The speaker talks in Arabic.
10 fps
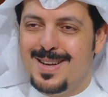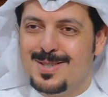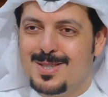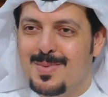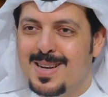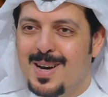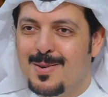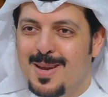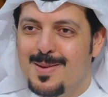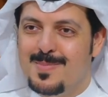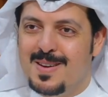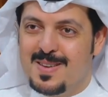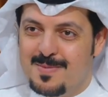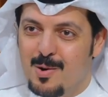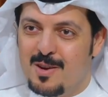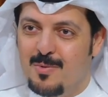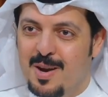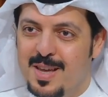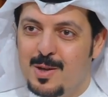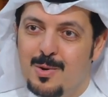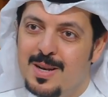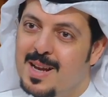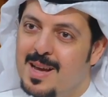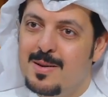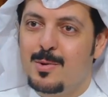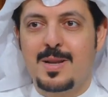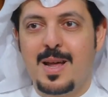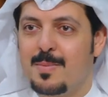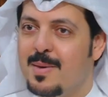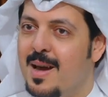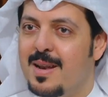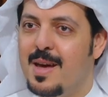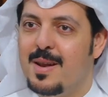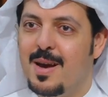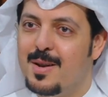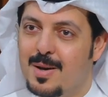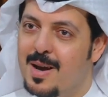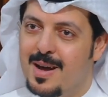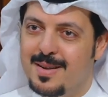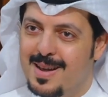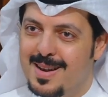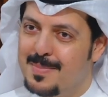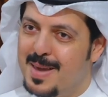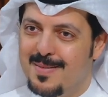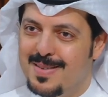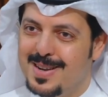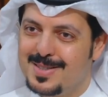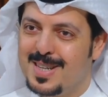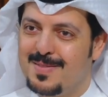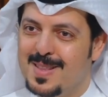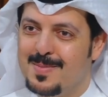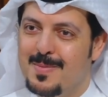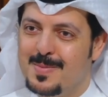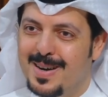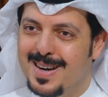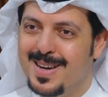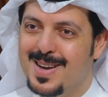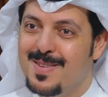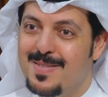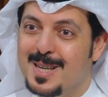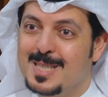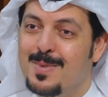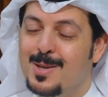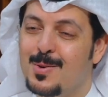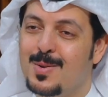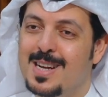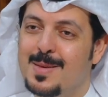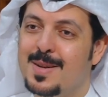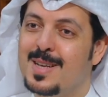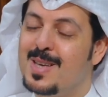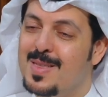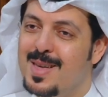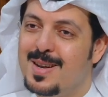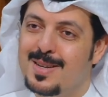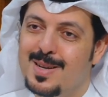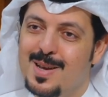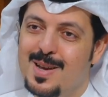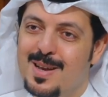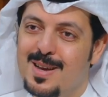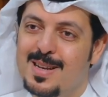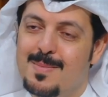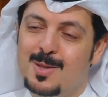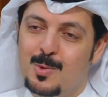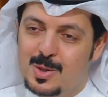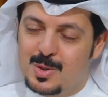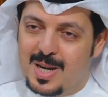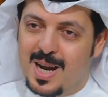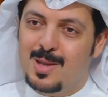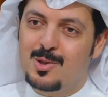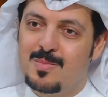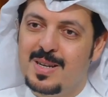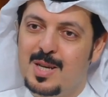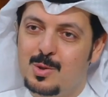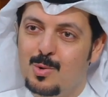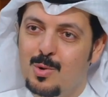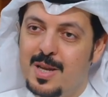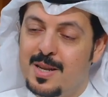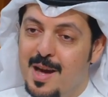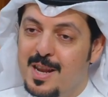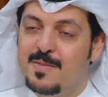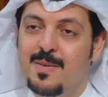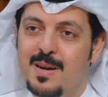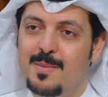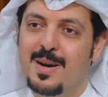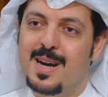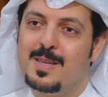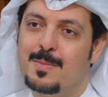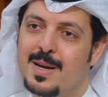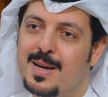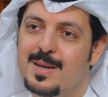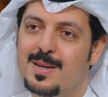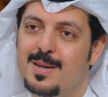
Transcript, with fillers: الزملاء والأحبة في موقف معين نقول له لا يقول لا خلي أنا أنا أنا أنا بكيفي أنا أتصرف مثل ما أبي معه فنسمع ثوره العبارات كثيرا آه، لما توجه أحدهم إلى سلوك كان عنيف مع مع أحد أبنائه